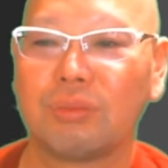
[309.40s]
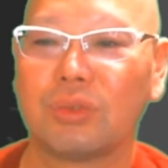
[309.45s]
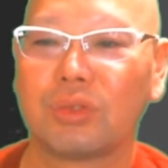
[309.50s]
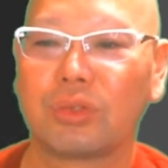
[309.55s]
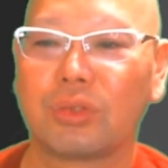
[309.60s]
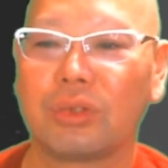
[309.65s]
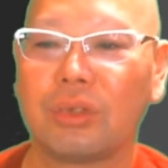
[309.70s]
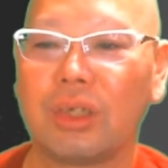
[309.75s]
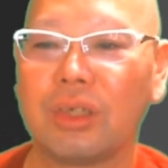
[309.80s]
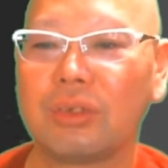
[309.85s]
う
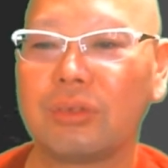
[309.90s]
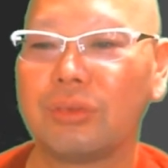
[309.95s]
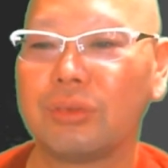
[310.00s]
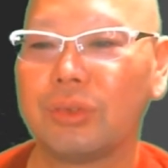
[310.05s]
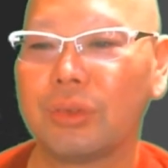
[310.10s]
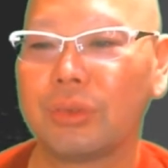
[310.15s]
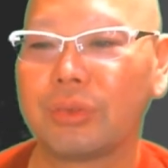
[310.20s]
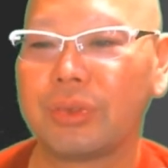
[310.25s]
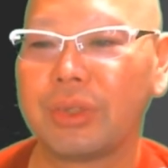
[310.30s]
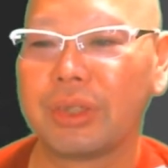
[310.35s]
トラック
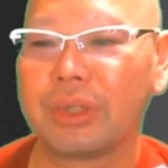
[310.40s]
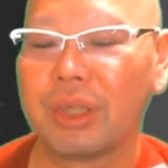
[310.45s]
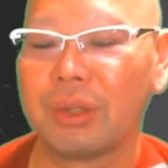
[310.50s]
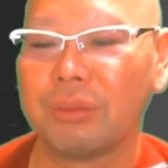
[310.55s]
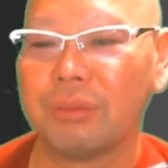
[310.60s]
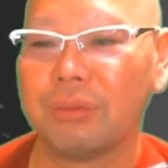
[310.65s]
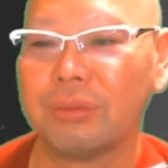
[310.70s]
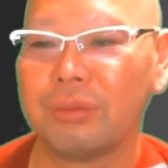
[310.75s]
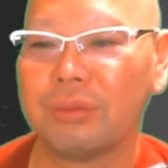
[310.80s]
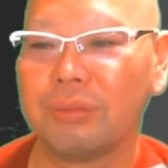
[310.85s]
乗って多
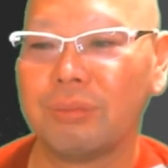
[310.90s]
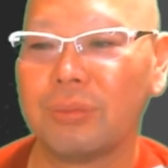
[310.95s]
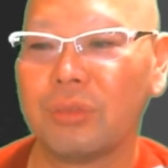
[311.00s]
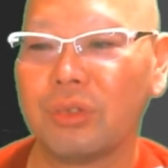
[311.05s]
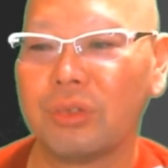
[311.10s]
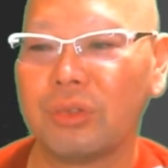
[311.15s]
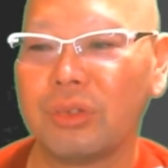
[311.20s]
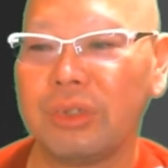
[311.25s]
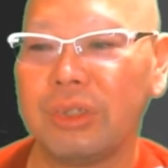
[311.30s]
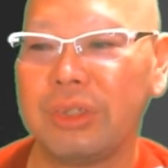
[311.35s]
分
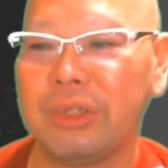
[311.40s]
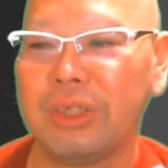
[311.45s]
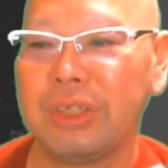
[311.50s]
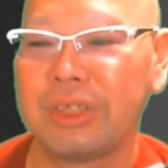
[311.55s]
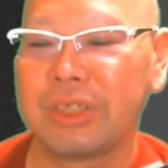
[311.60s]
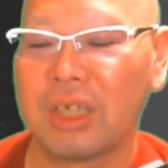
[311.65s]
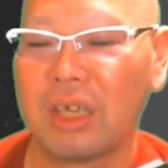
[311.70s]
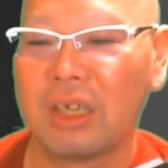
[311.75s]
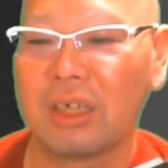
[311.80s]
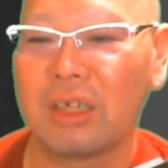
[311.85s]
もう2、
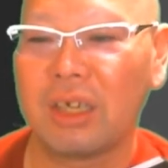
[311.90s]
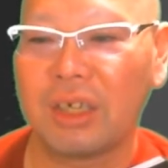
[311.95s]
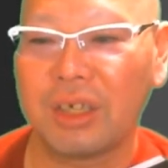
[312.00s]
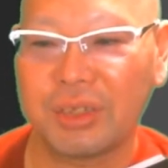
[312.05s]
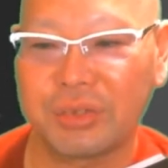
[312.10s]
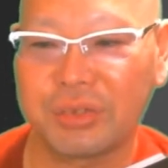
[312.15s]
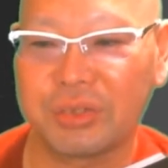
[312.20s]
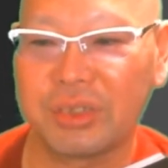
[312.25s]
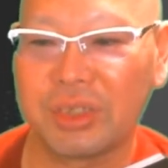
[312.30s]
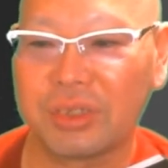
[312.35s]
3ヶ
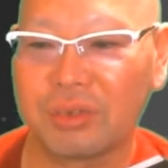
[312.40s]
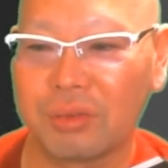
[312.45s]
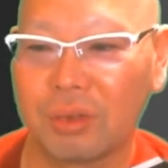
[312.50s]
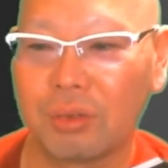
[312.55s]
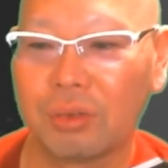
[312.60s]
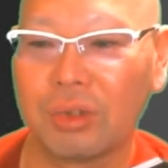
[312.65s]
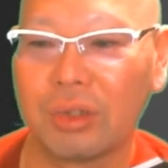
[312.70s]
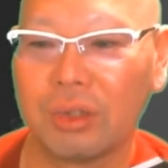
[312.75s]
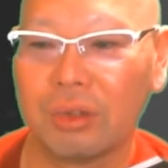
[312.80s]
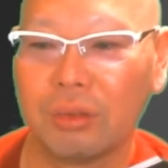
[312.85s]
月ですわ、
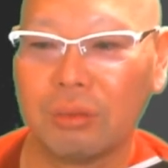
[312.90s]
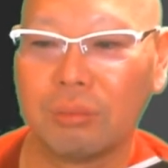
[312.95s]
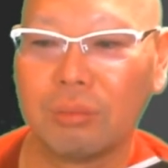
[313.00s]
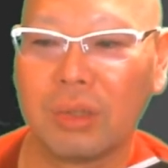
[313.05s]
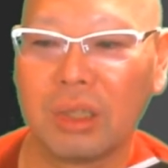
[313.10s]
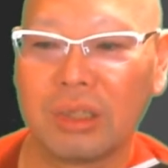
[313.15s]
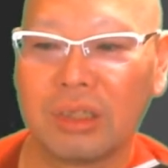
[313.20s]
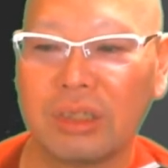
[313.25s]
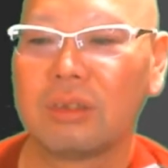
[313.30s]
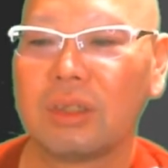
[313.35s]
これ、ほん
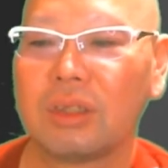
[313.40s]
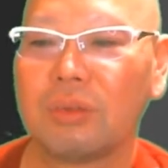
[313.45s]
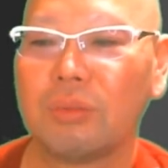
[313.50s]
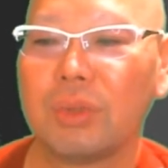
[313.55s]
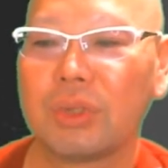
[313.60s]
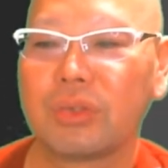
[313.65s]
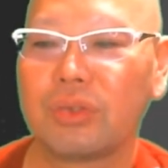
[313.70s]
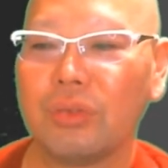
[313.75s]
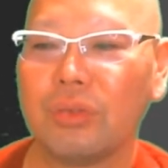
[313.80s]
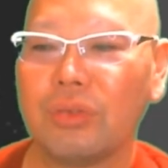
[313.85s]
まに。
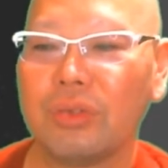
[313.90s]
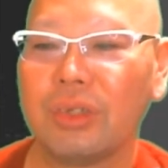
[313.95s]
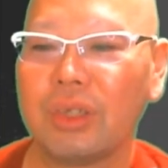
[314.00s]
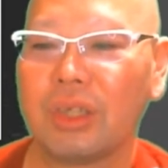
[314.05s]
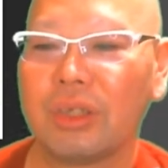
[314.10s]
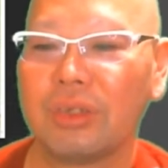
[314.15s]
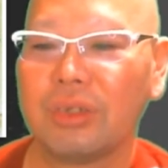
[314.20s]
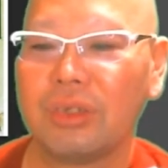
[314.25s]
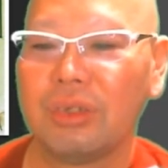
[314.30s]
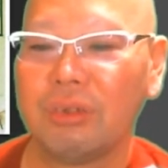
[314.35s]
まあ、そん
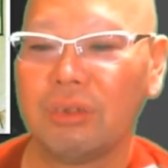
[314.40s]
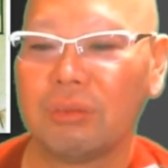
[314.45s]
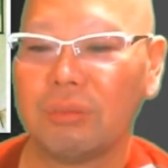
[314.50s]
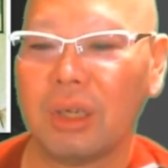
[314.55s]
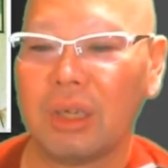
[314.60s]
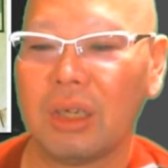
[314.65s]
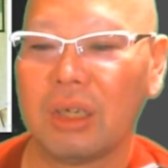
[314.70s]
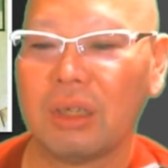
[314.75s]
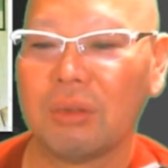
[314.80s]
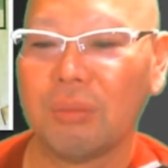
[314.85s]
なんでも
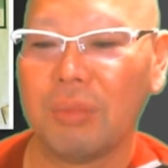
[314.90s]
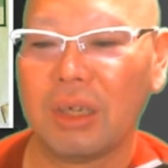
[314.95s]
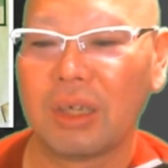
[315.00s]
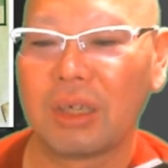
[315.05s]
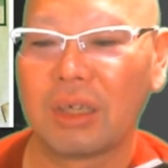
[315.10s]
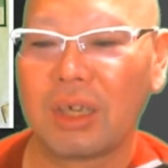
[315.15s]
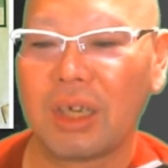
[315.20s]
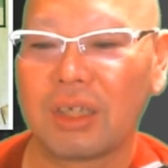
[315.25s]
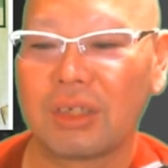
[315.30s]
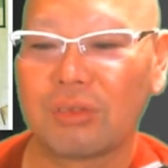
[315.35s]
まあ
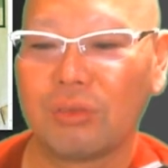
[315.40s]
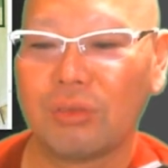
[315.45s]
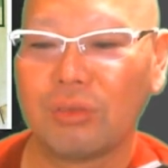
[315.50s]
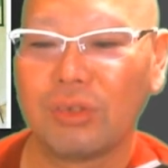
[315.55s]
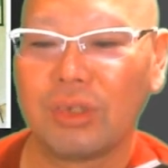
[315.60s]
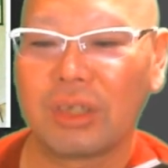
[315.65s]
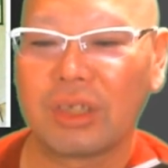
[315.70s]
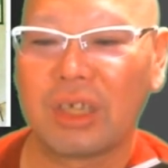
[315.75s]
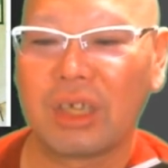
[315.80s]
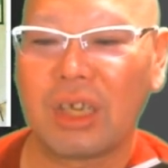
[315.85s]
まあこ
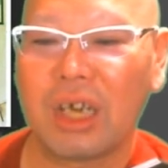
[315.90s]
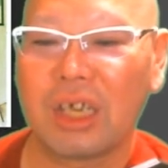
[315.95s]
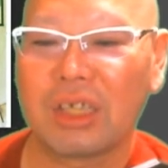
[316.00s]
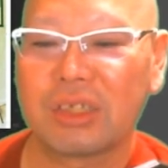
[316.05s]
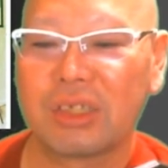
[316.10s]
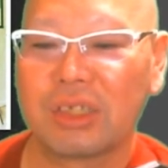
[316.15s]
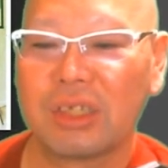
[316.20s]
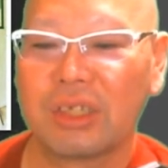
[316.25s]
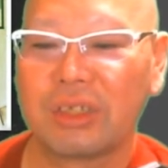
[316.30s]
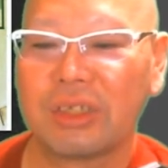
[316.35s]
んだけ
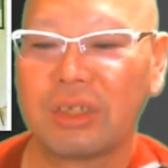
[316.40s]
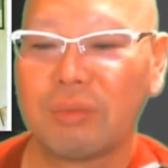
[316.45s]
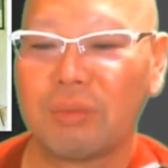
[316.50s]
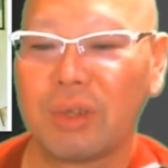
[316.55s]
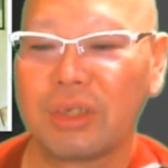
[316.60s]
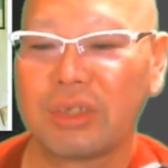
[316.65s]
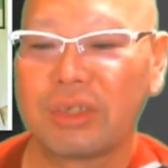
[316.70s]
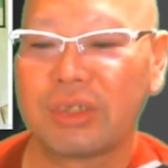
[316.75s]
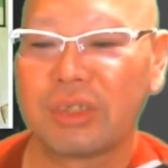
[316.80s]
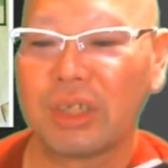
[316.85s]
稼げて
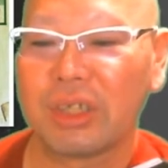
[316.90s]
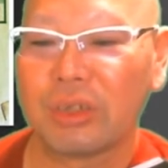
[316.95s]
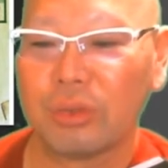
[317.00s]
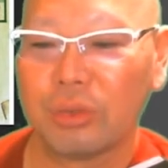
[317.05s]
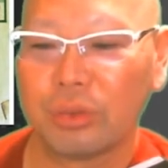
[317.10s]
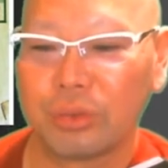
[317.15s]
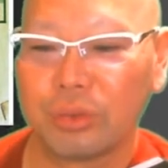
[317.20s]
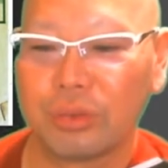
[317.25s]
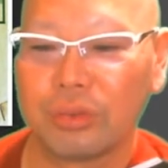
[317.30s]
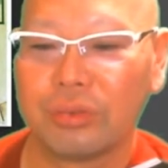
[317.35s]
ました
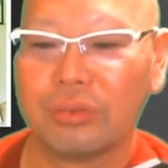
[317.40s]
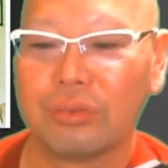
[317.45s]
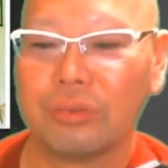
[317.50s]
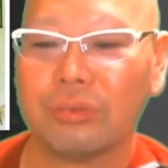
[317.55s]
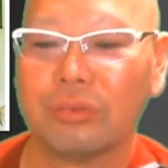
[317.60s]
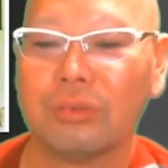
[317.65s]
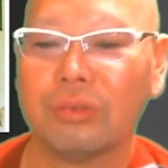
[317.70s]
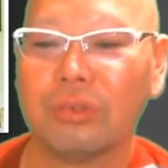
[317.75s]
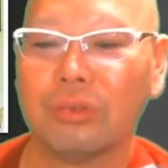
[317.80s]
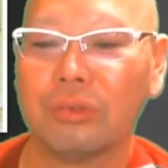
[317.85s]
よと
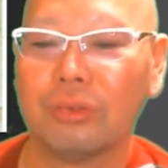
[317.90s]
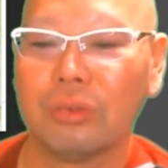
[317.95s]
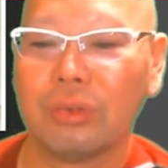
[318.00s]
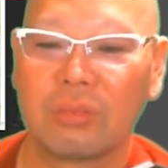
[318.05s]
いうような